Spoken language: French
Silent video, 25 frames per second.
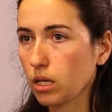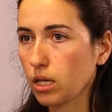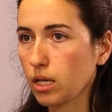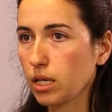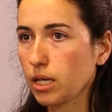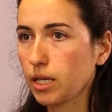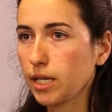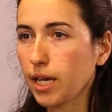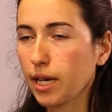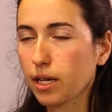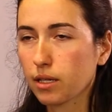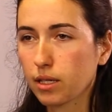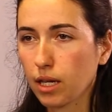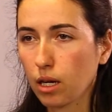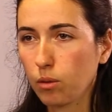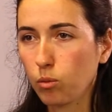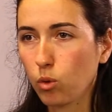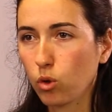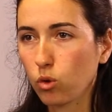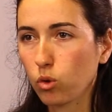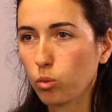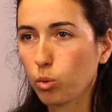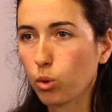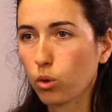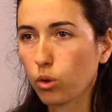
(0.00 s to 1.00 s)
Et il y a
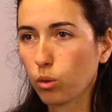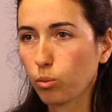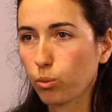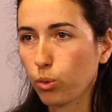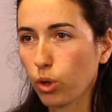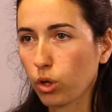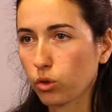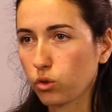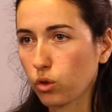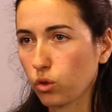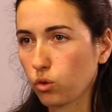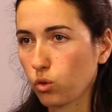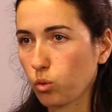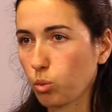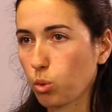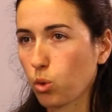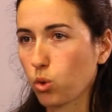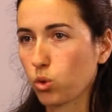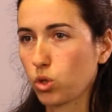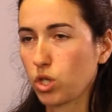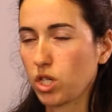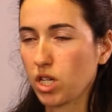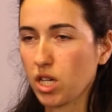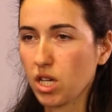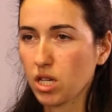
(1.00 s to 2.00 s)
également le porteur de
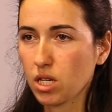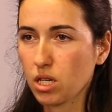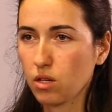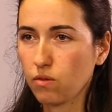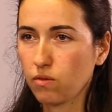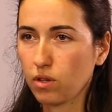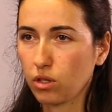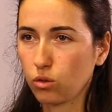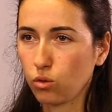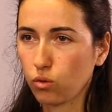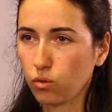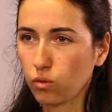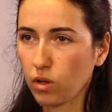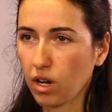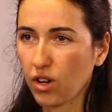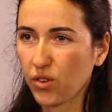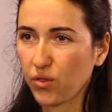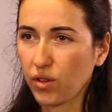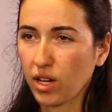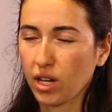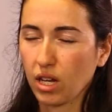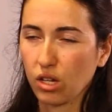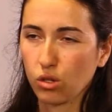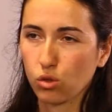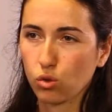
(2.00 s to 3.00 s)
projet qui va devoir
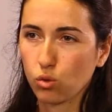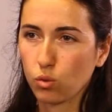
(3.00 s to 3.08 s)
faire un